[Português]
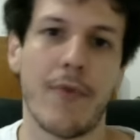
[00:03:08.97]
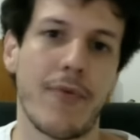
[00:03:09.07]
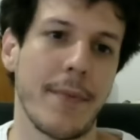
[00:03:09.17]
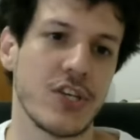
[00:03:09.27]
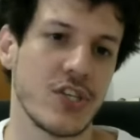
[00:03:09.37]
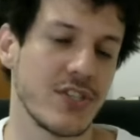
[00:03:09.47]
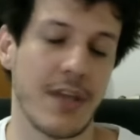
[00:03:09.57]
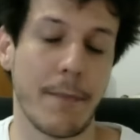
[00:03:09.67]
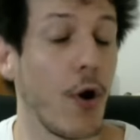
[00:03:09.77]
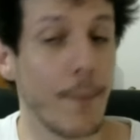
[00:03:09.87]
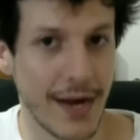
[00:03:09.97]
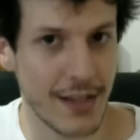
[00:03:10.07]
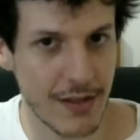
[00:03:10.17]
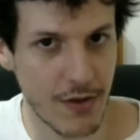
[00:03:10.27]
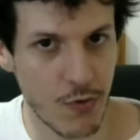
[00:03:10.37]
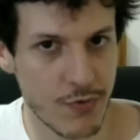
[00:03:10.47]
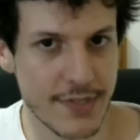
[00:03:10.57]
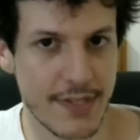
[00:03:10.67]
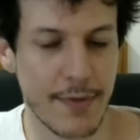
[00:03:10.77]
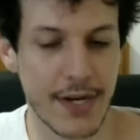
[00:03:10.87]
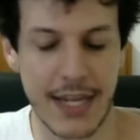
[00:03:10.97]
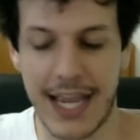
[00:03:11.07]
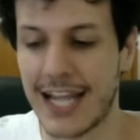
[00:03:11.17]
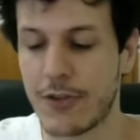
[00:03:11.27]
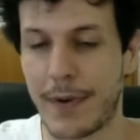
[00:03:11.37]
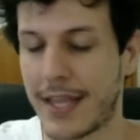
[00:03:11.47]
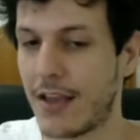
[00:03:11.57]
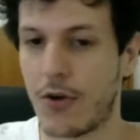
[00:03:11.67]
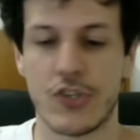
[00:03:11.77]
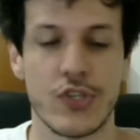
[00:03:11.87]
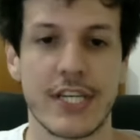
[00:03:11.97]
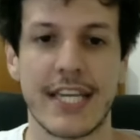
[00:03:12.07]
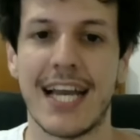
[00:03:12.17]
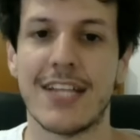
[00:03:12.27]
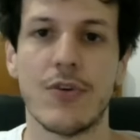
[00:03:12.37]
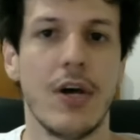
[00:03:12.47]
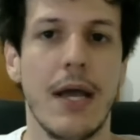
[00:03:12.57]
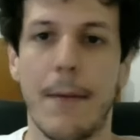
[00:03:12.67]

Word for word: obviamente isso é bom para o sistema ranqueado, para quem gosta de ranqueado,